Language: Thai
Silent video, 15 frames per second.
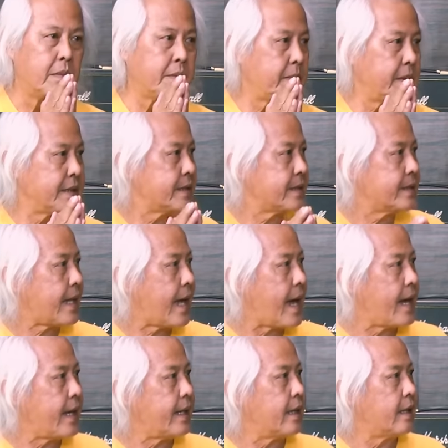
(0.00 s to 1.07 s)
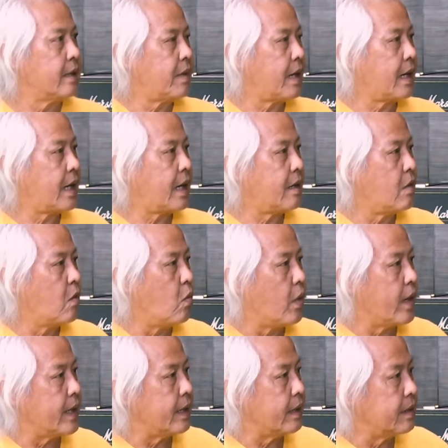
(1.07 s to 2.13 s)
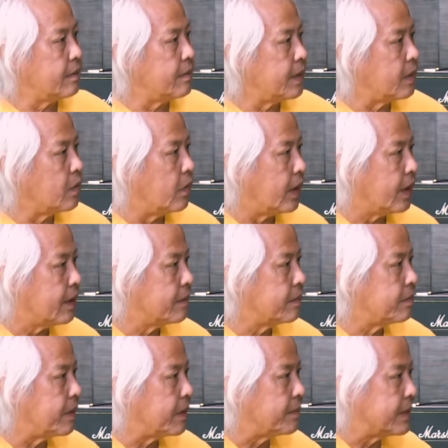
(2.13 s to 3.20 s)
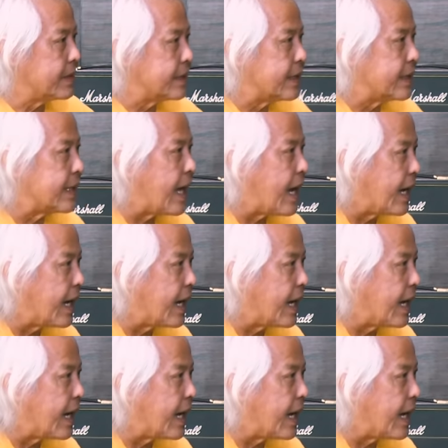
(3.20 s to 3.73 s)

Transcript: มันเป็นสไตล์อ่ะบางครั้งหวยอย่างนึกวันหวยนะมันเป็นสไต